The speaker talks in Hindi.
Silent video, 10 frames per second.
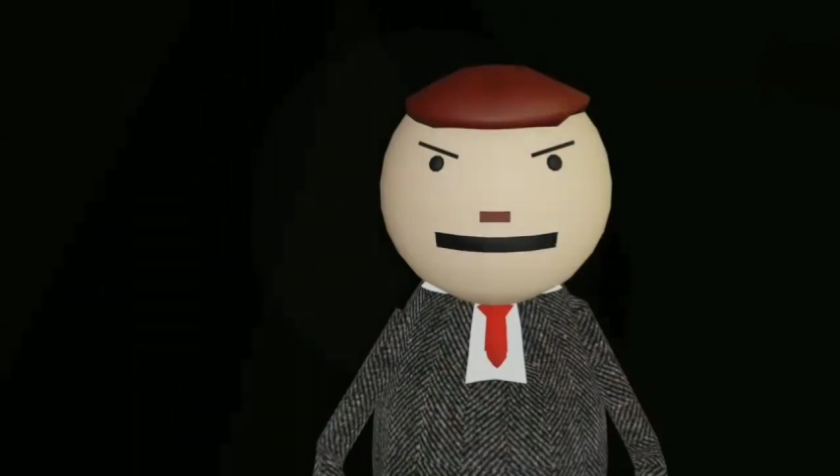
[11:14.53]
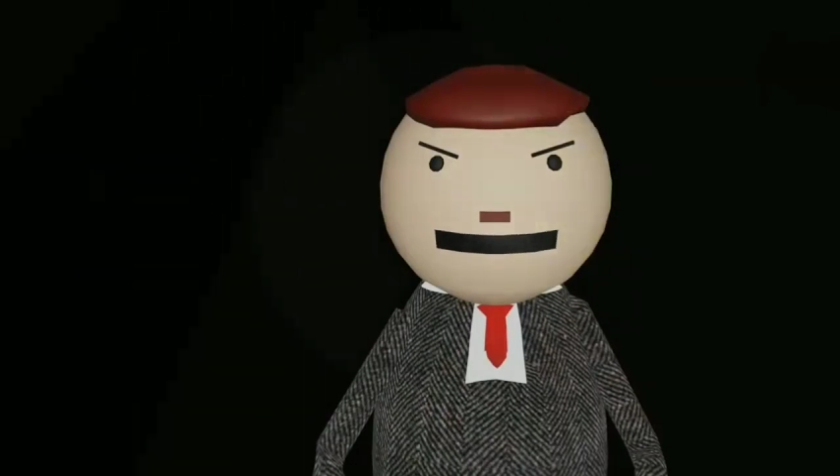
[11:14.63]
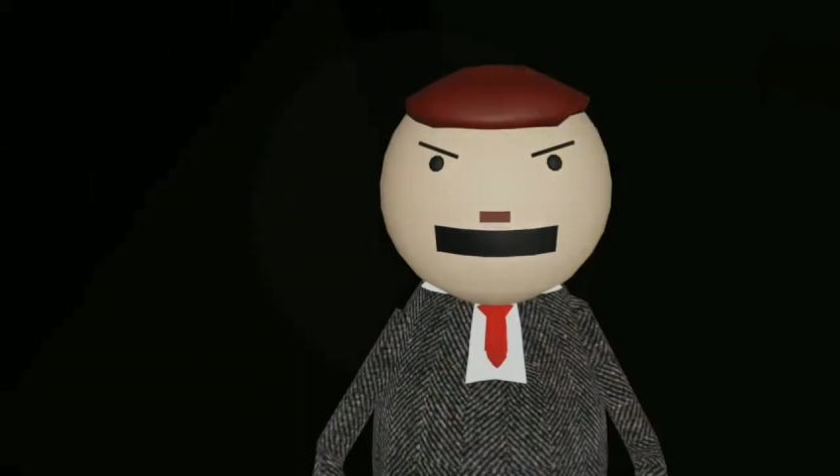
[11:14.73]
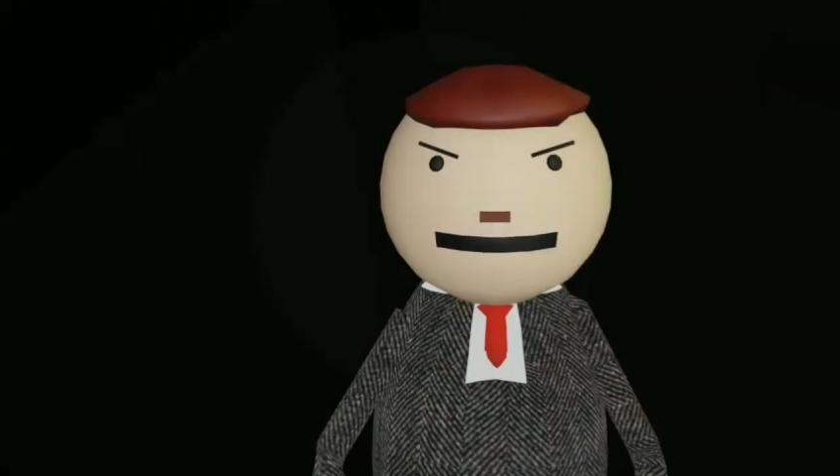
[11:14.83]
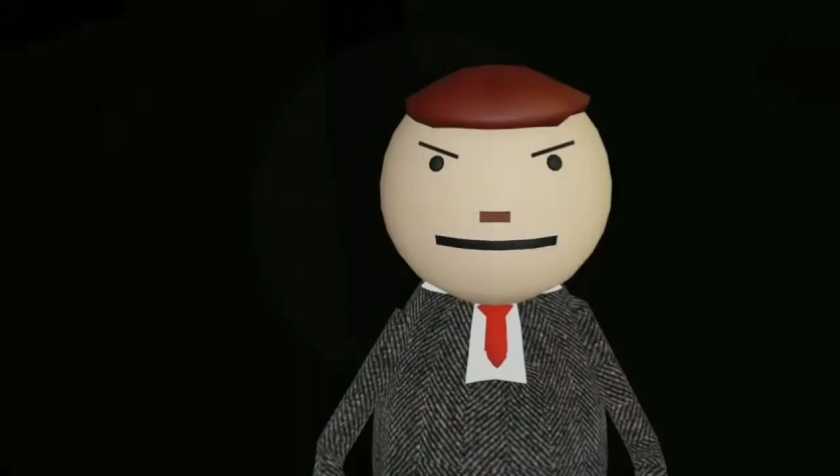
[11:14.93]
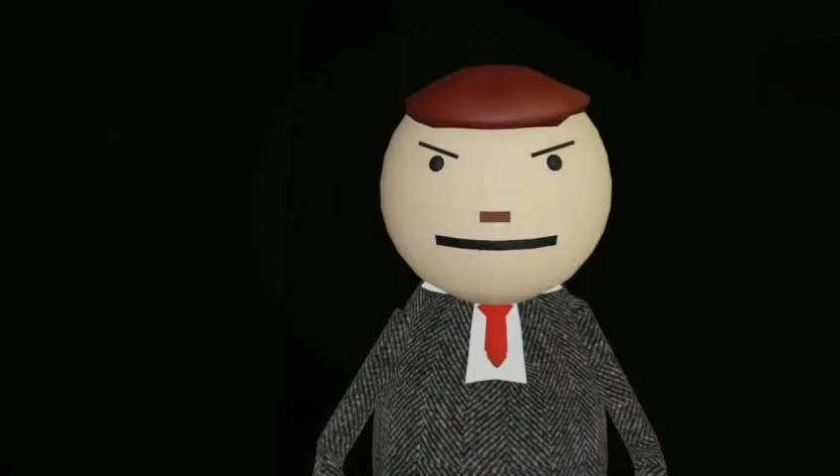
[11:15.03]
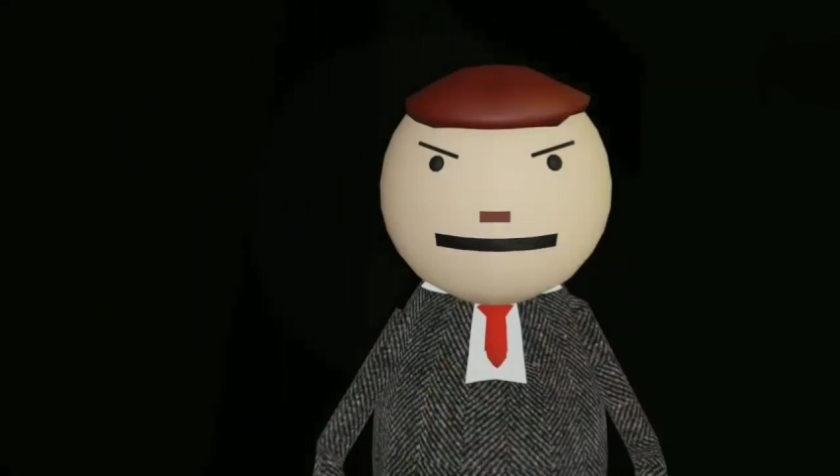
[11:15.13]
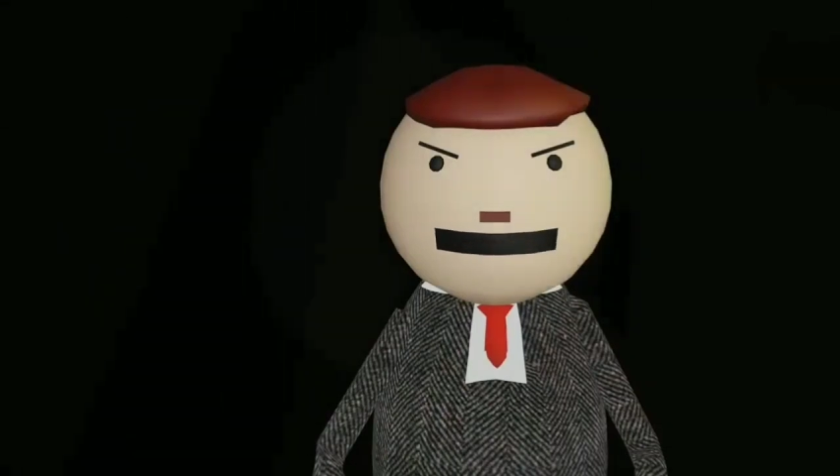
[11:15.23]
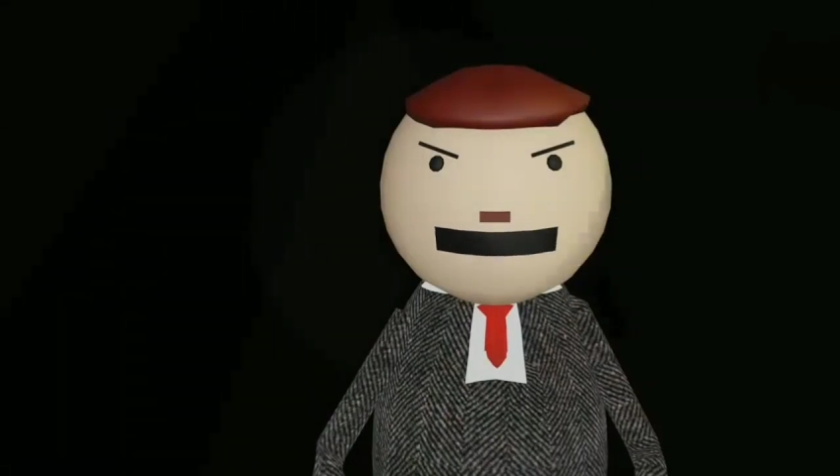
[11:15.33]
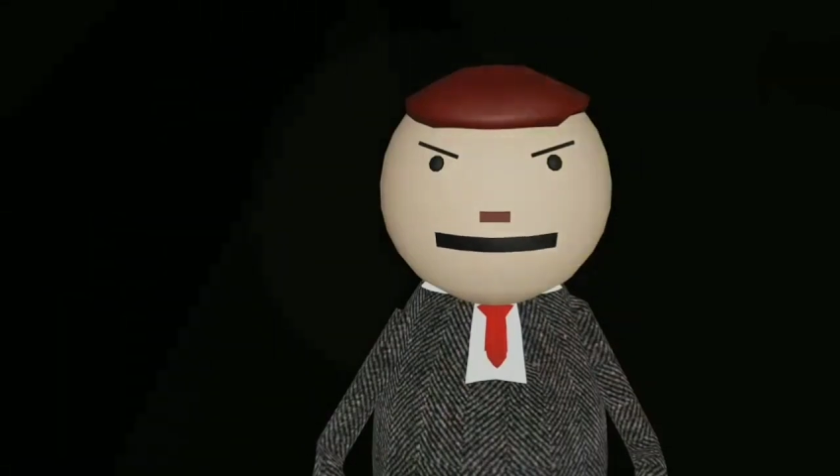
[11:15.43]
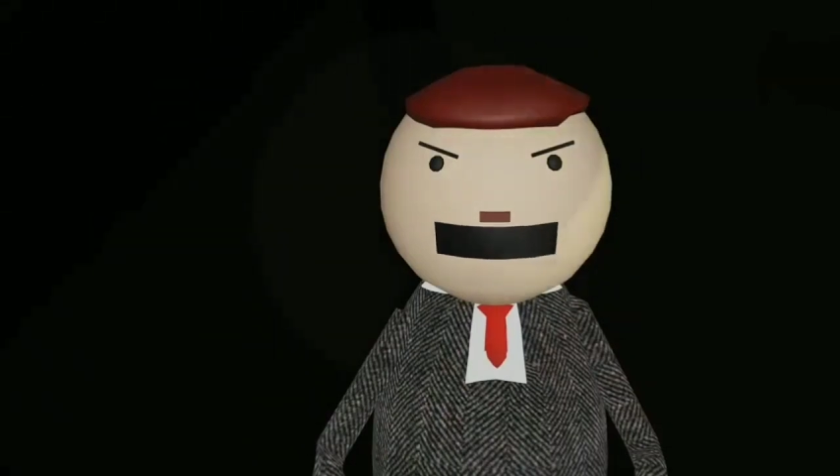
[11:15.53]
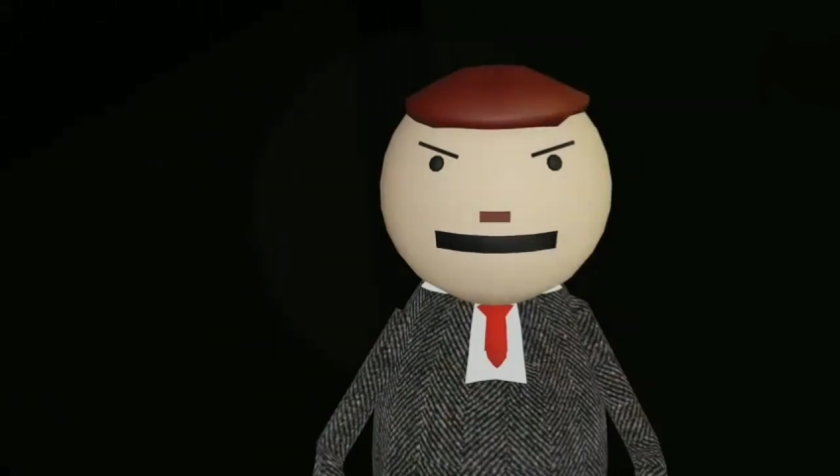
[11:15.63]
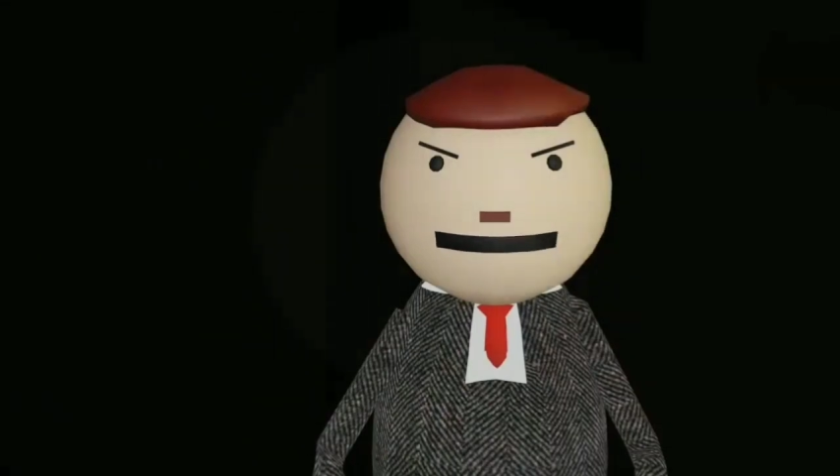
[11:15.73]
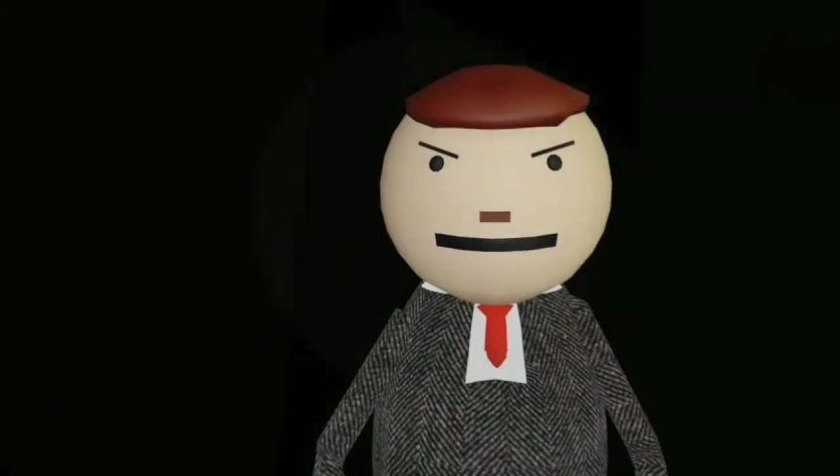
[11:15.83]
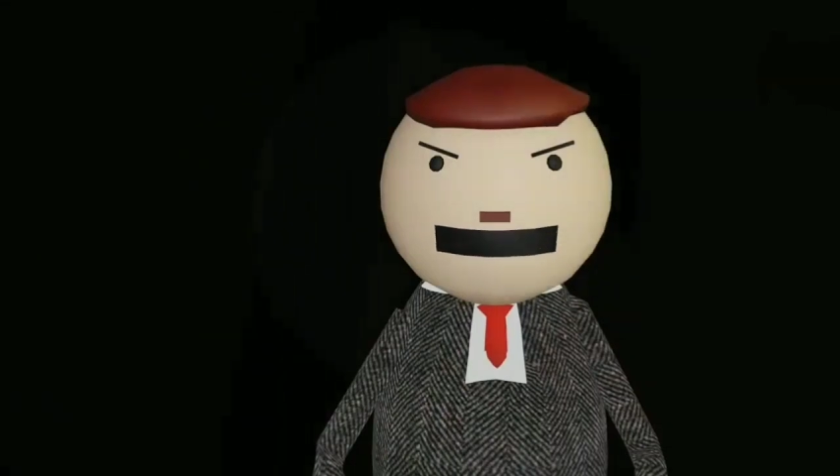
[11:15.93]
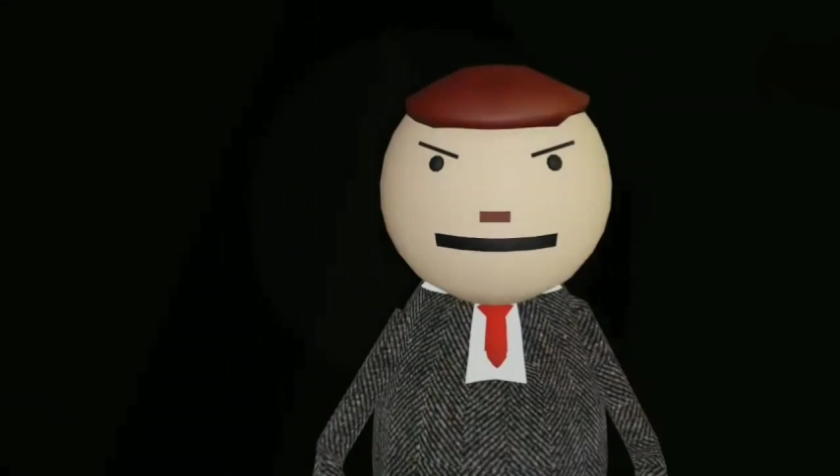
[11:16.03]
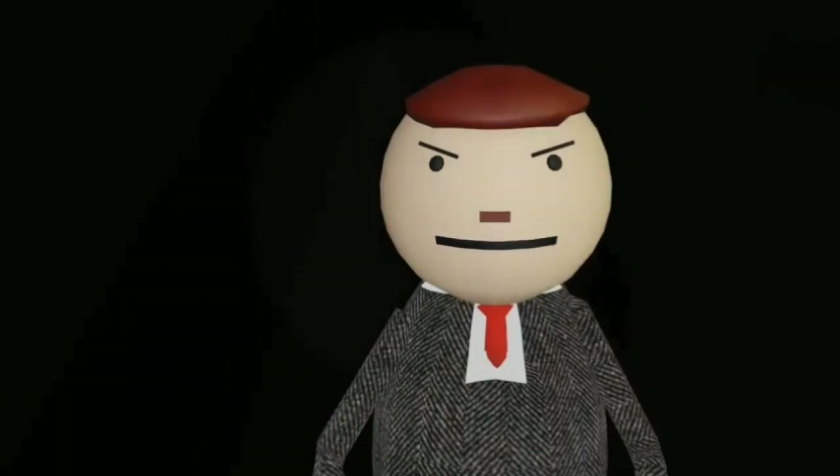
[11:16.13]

मैं लाऊं तो कमेंट बॉक्स में मुझे